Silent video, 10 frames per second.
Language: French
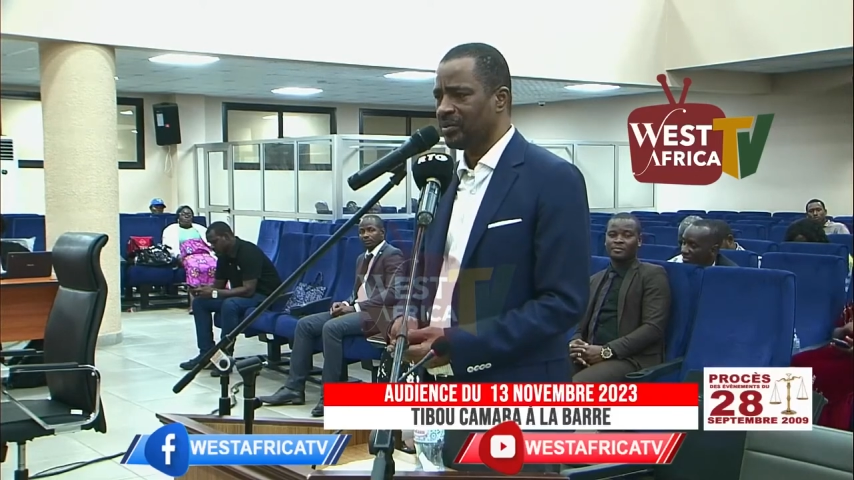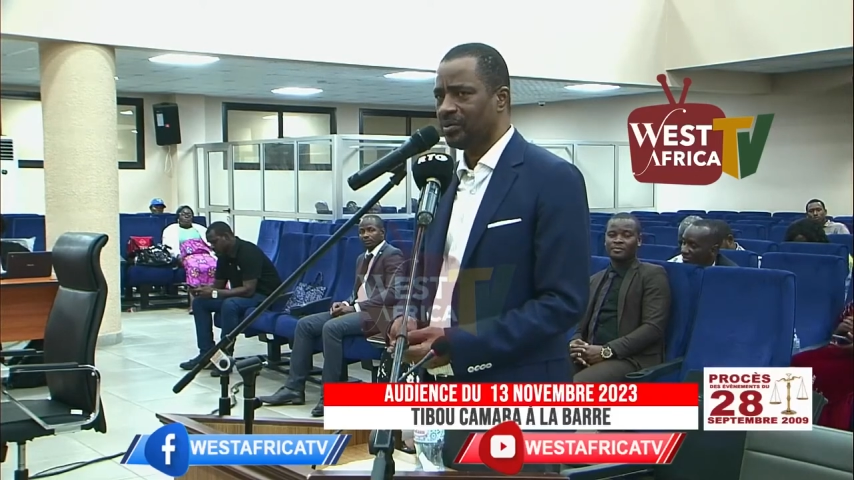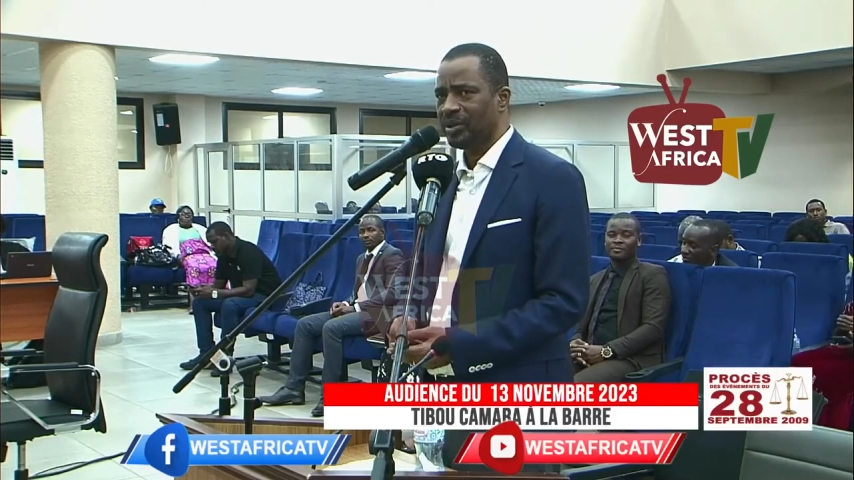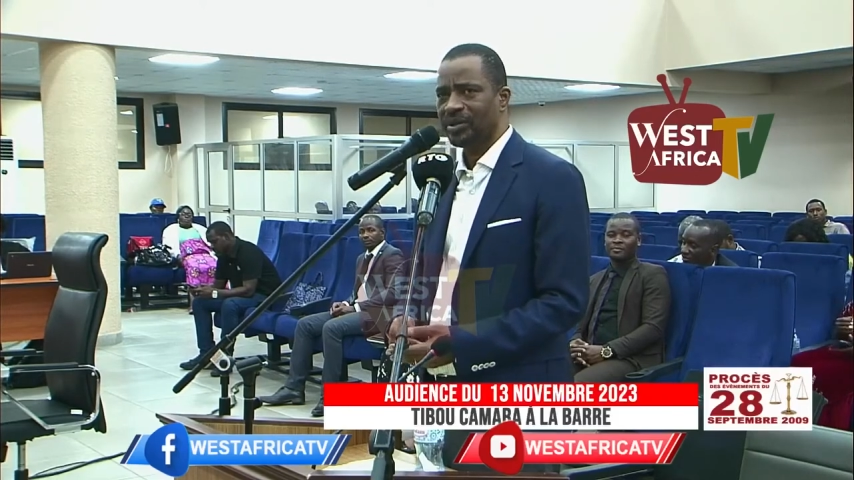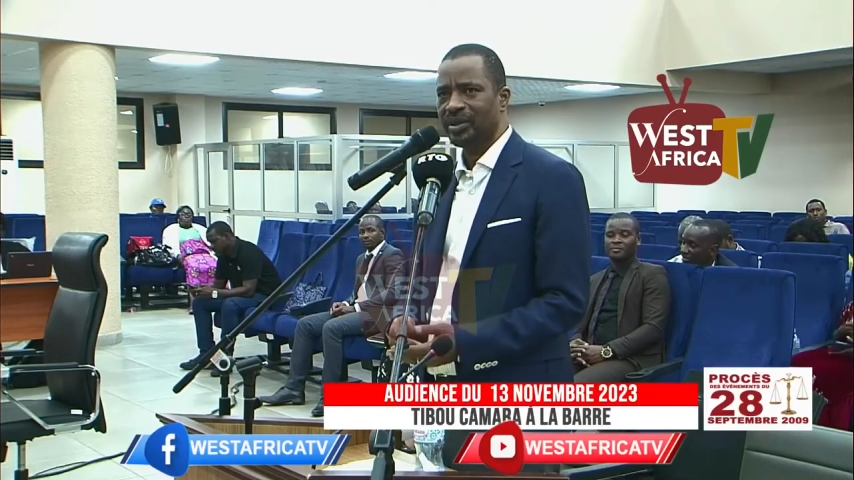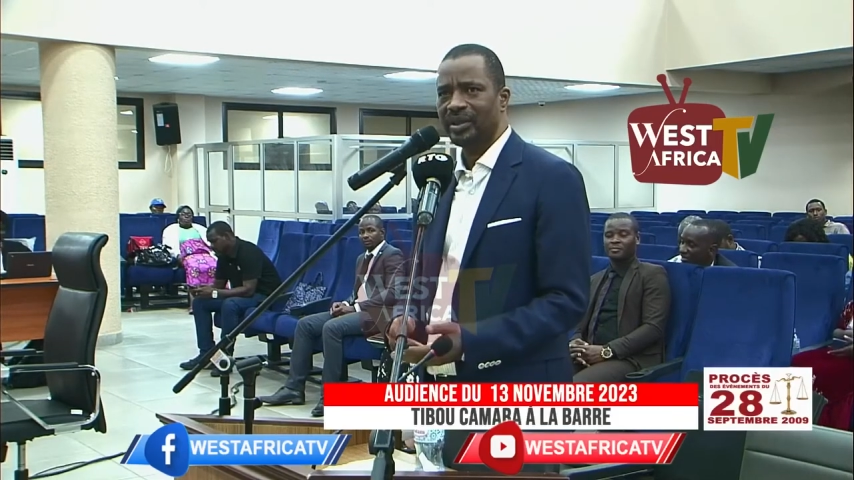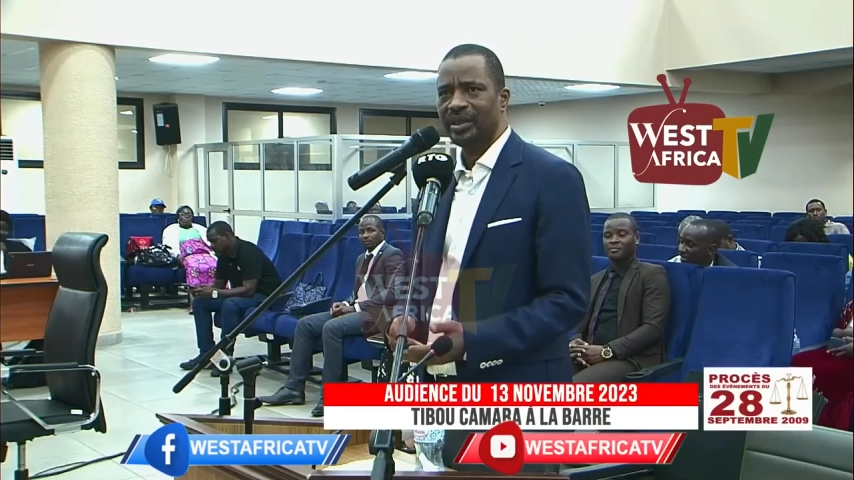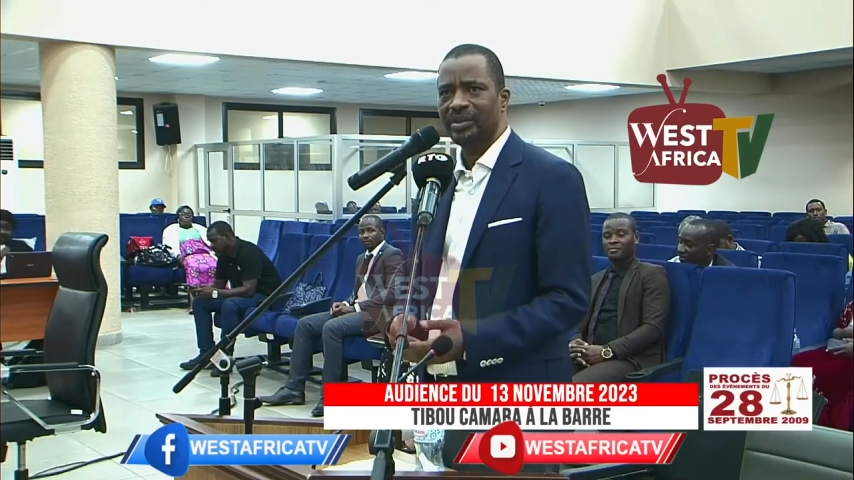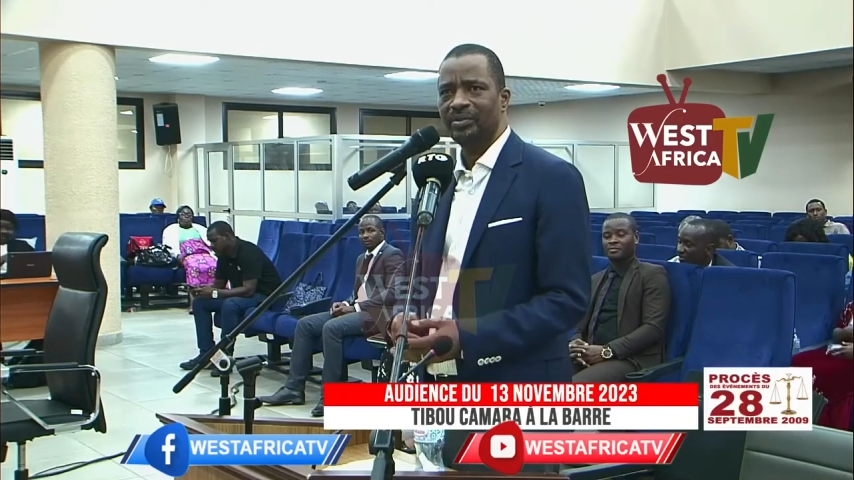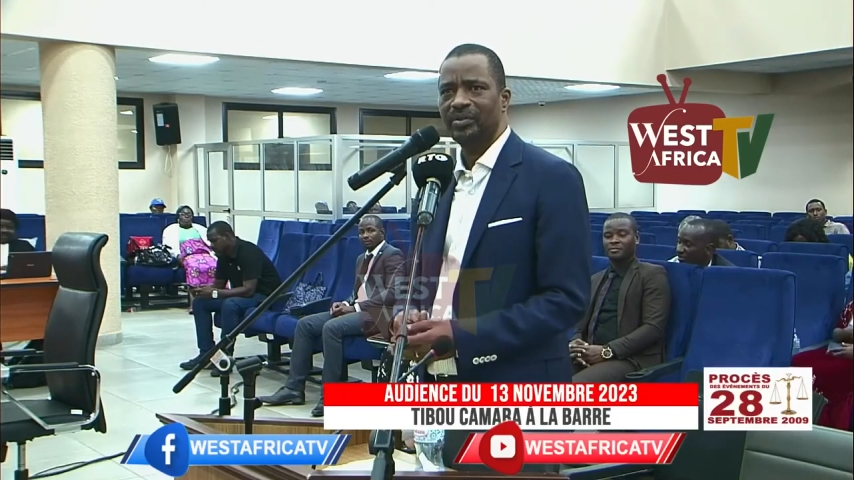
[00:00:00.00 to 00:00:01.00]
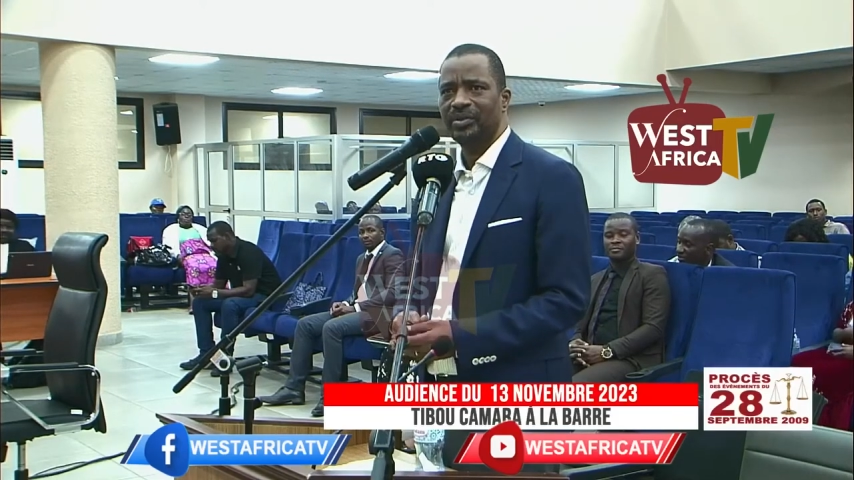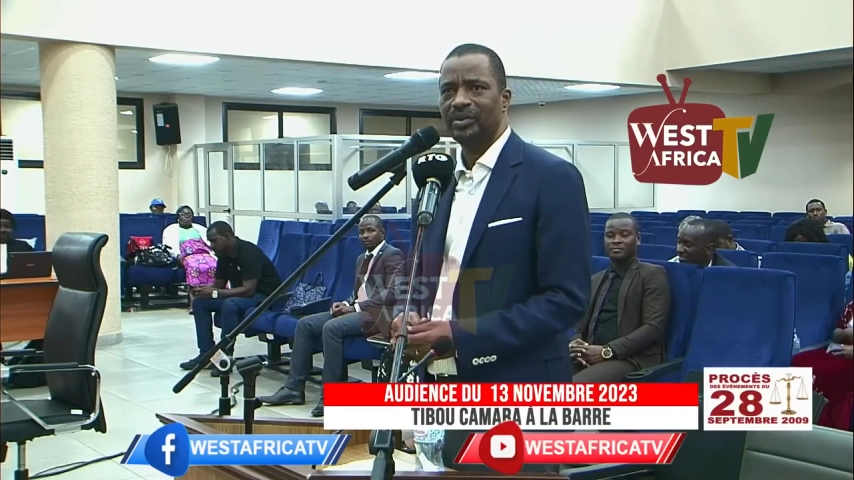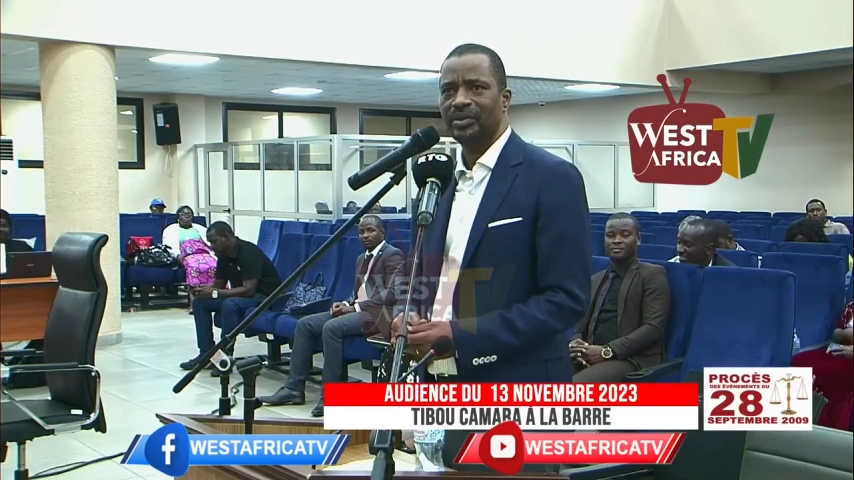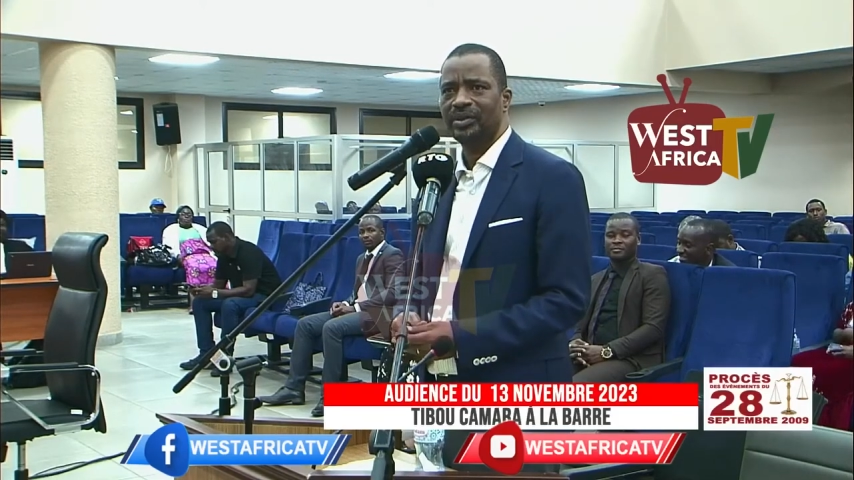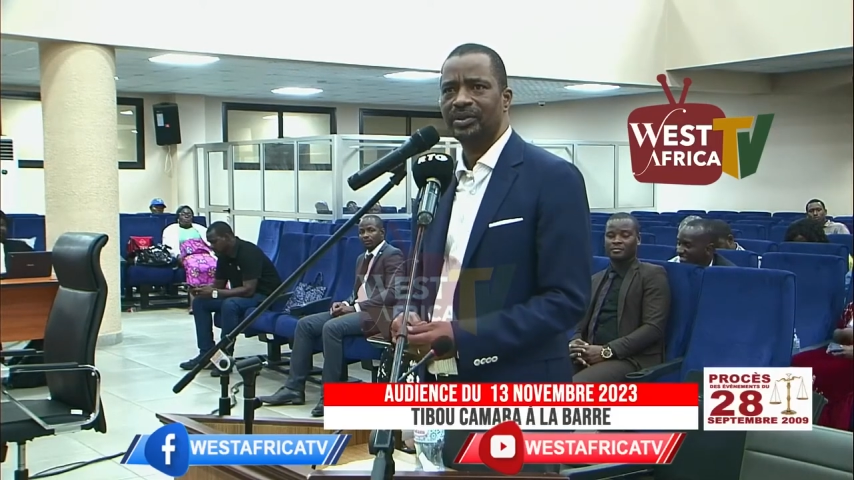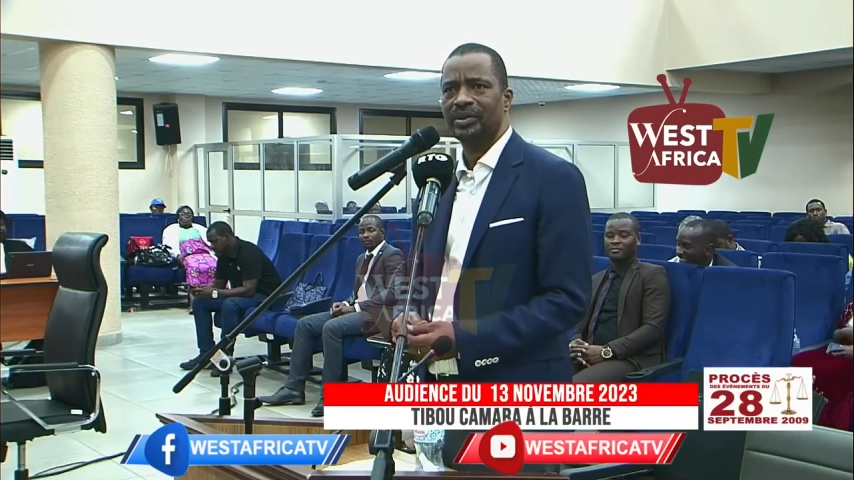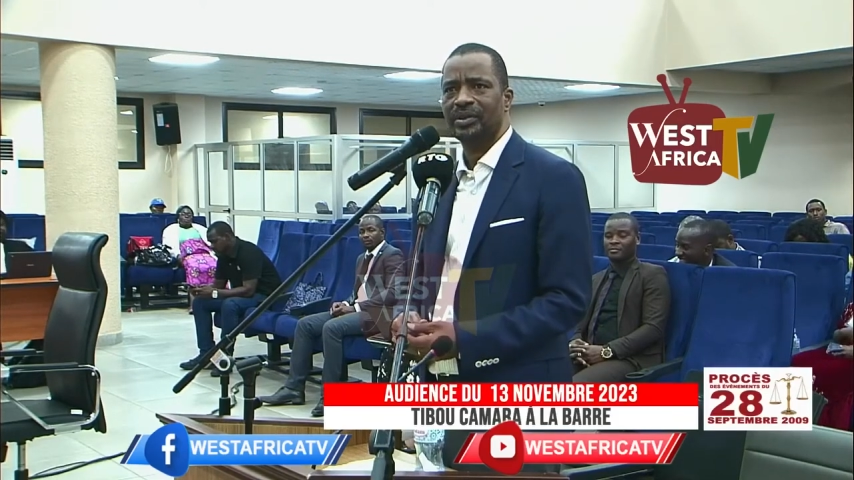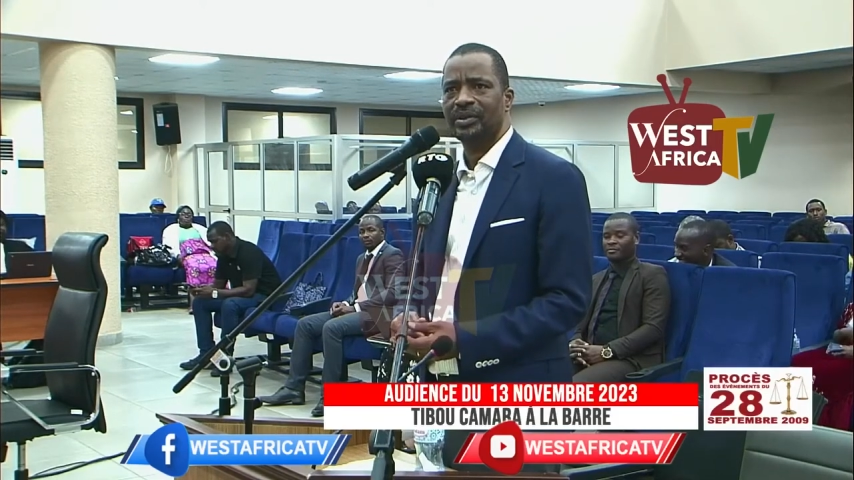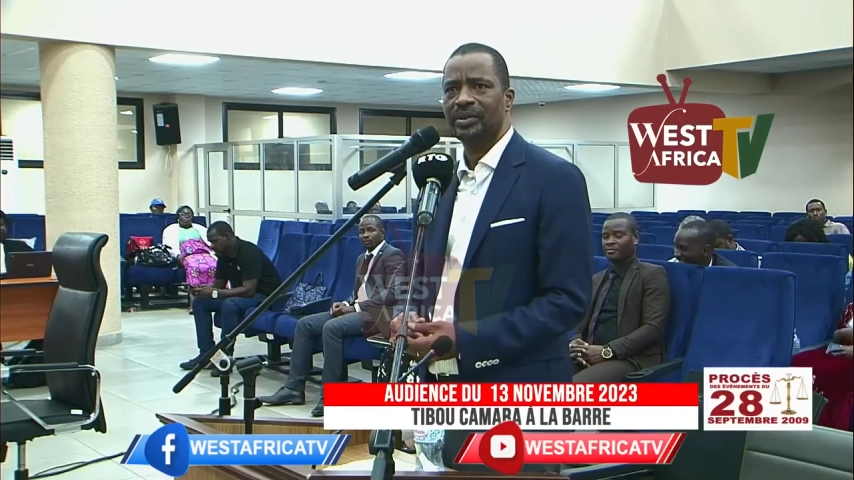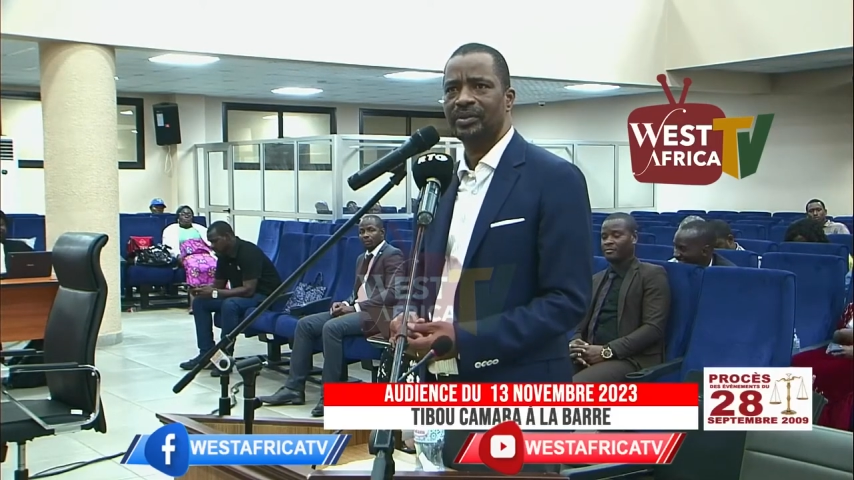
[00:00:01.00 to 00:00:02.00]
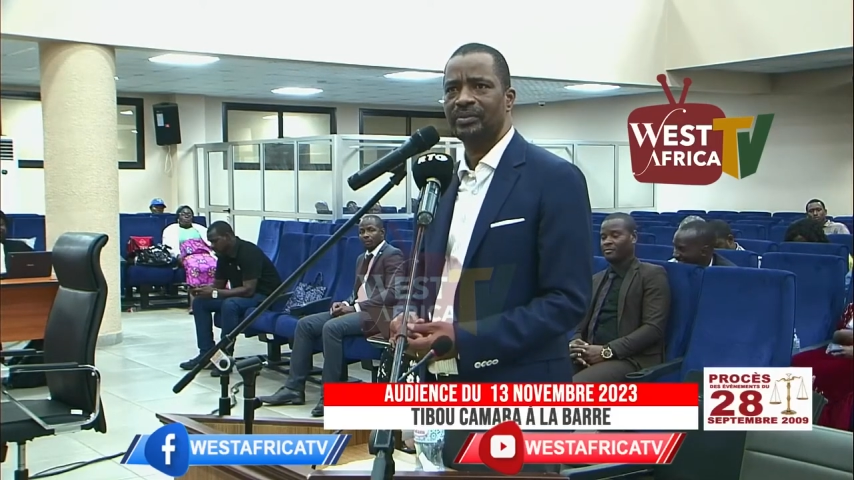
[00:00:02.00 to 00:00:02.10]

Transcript: moins d'un an, ou juste euh,